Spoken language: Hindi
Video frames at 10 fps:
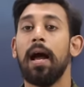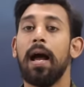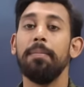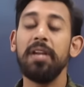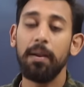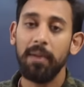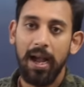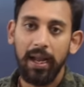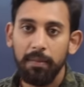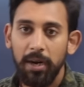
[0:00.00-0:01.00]
अभी हम
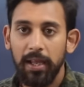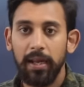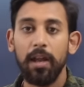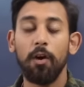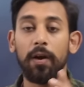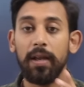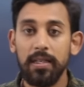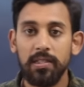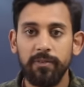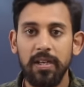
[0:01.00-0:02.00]
आगे बढ़ेंगे और
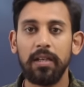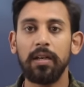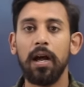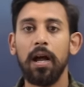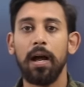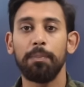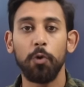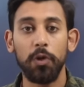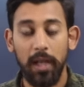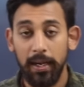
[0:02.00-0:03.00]
इस वीक का
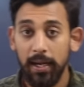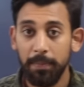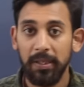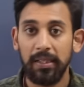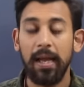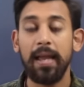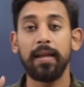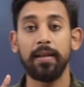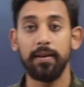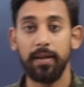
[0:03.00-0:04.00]
आपको टारगेट पता है
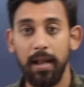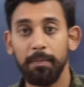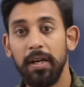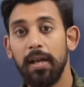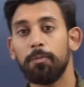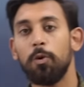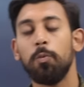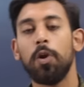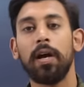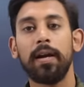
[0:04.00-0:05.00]
कि रिटायरमेंट आपको
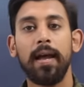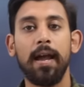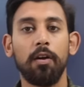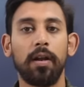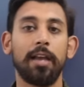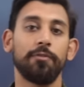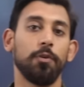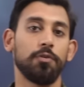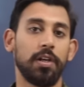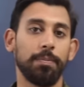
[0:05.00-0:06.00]
पूरा करना है और कैश
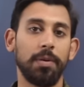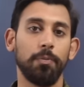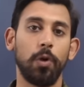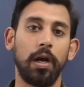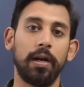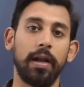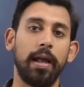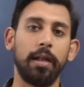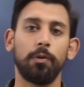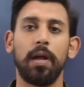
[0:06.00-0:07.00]
फ्लो स्टेटमेंट पूरा करना
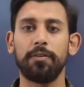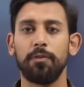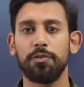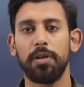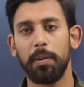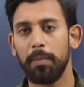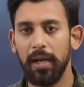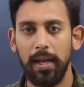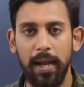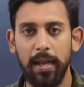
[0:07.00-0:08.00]
है तो कैश फ्लो स्टेटमेंट मैं
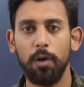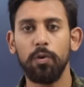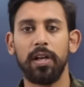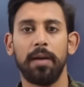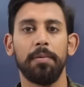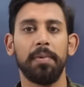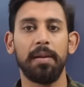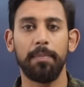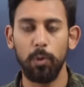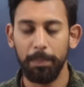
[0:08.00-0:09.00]
करा ही रहा हूँ रिटायरमेंट
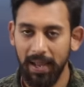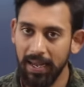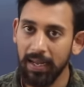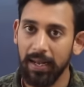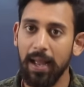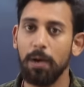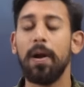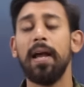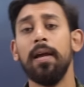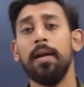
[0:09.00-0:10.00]
मैंने पहले कराया
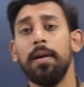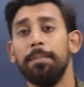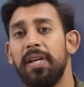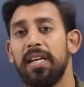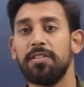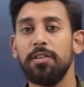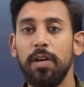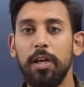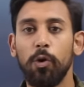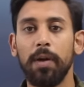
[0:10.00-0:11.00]
हुआ है बीएसटी
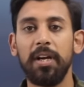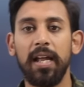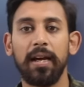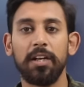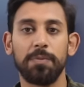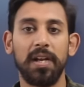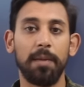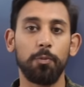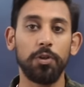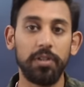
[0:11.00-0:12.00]
और इको के भी टारगेट्स मैंने
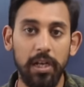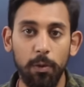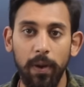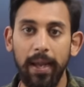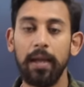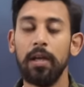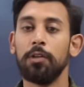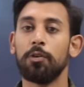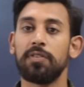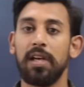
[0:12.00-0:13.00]
आपको दिए हुए हैं
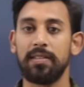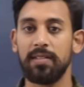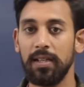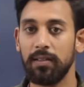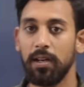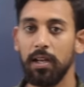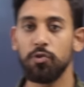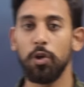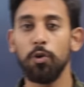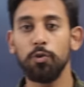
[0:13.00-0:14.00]
तो साथ साथ करके
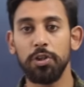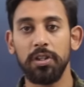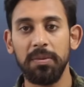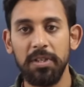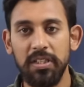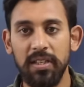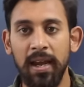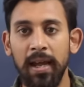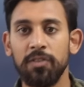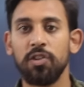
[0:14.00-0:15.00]
चलो जितनी भी चीज़ें
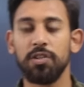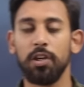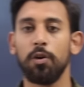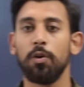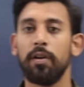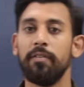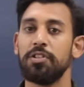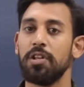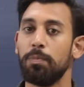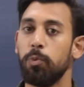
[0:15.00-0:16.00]
हैं अच्छे से करो
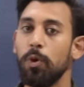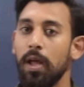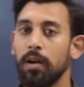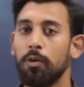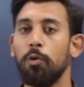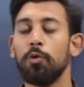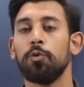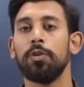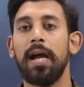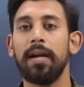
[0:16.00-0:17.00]
रिविजन पूरा रखो
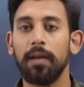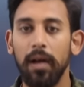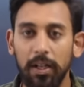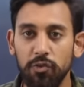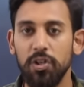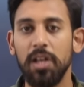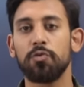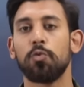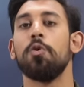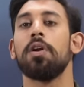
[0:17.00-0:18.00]
सो दैट अच्छा
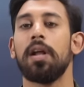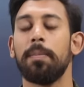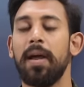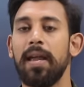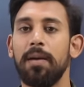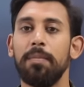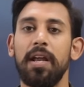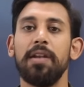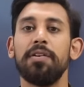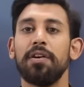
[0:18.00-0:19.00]
स्कोर कर पाए हम
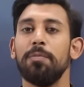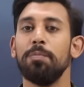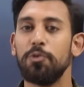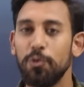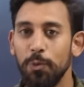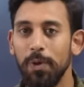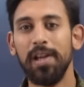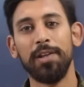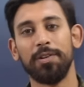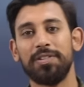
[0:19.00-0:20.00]
इन टर्म टू
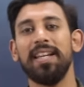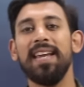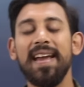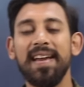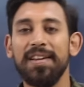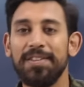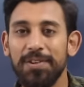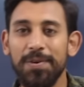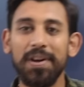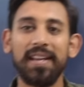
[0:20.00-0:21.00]
तो चलिए
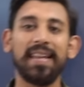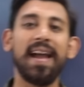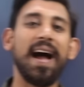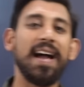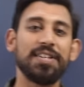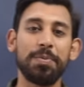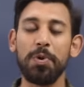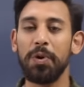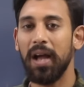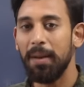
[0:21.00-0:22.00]
शुरू करते हैं आज हम
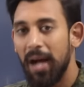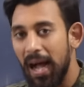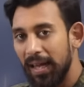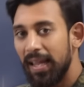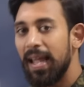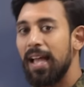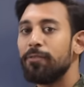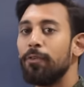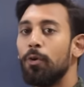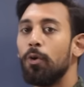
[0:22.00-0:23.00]
लोग अब आगे कैश
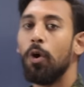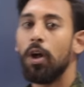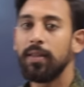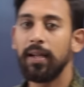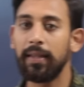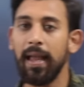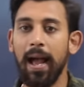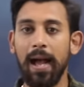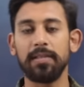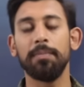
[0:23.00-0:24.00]
फ्लो को और देखते हैं
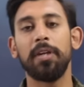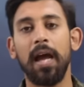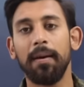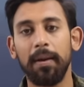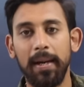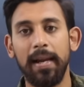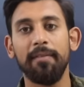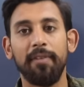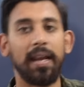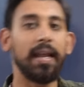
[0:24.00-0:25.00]
आज हम क्या करने
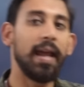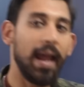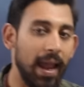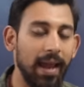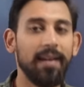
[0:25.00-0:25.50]
वाले हैं